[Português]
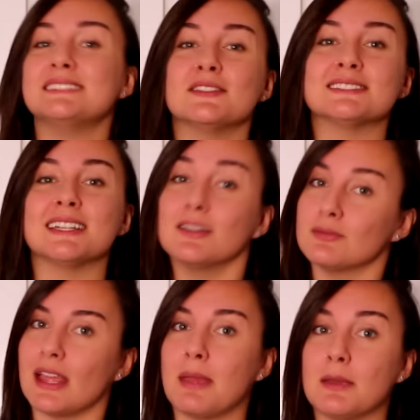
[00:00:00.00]
Se você não
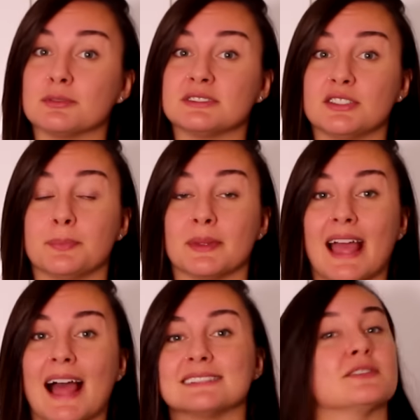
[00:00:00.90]
tem maple syrup em
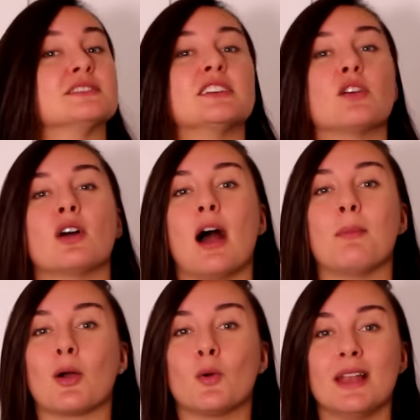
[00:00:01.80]
casa, você colocar
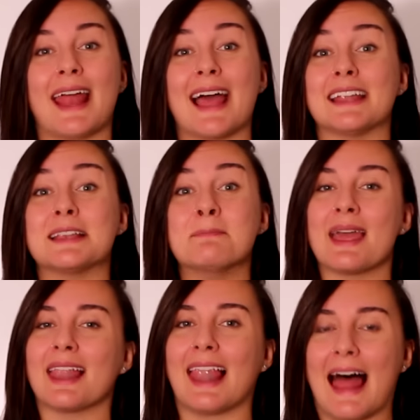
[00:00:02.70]
uma colherada de
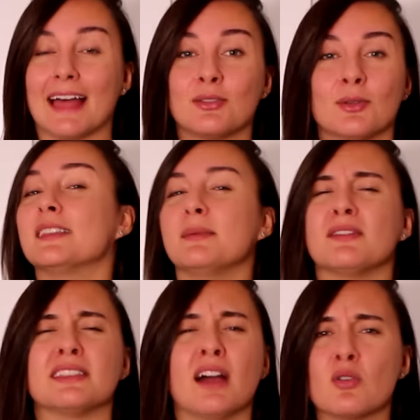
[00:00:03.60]
melado também
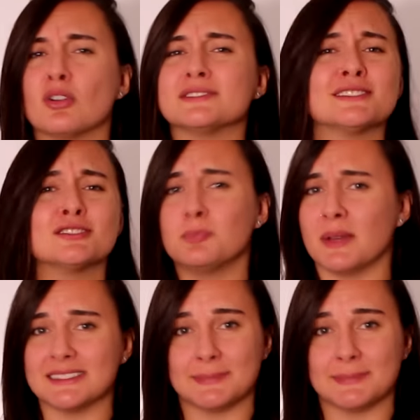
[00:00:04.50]
vai dar um gosto super